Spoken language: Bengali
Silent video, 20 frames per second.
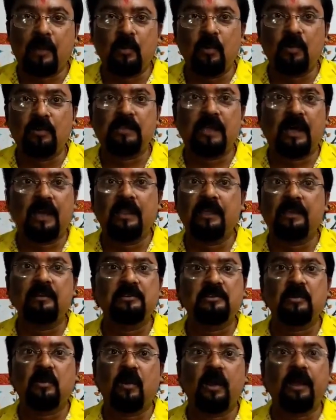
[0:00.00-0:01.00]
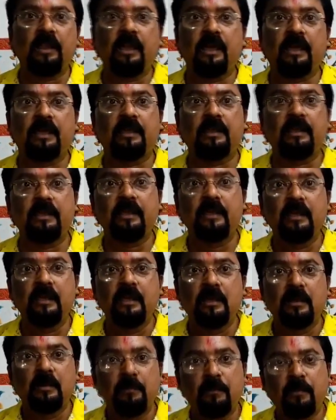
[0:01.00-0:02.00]
এখন দামে কিছু হয় না এখানে
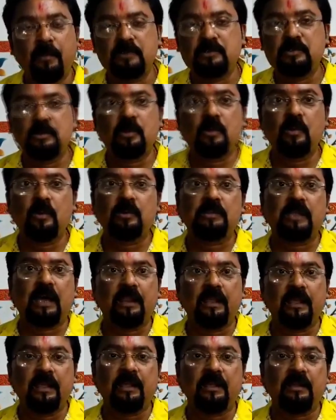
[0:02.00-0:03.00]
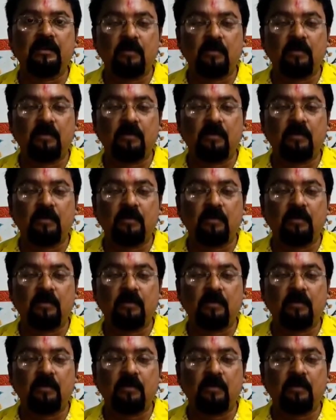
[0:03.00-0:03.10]
প্রচুর লোক দানে